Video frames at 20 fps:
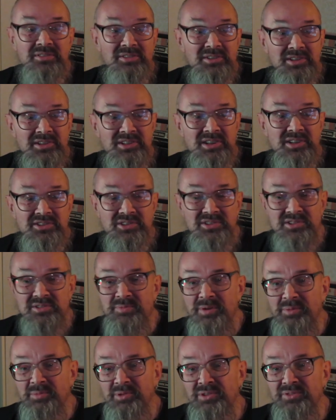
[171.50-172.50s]
это один из
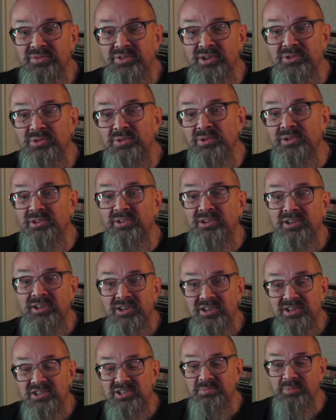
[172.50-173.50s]
моментов, который
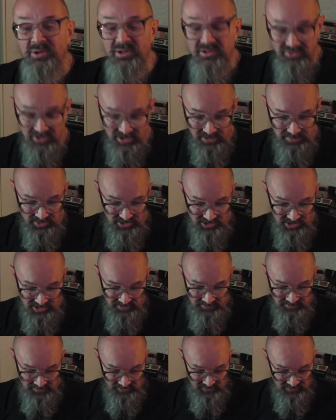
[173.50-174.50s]
сподвиг
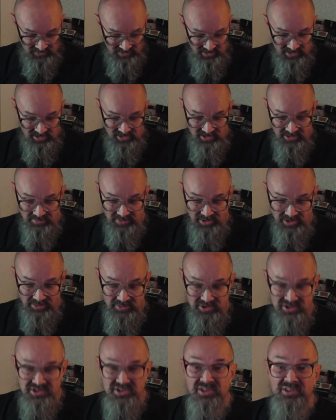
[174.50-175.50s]
меня
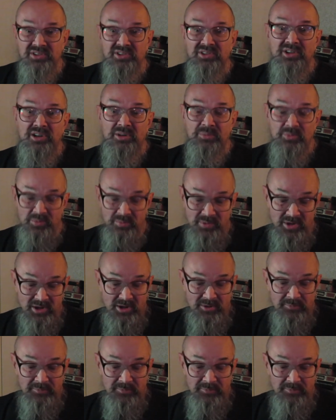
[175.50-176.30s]
приобрести этот альбом.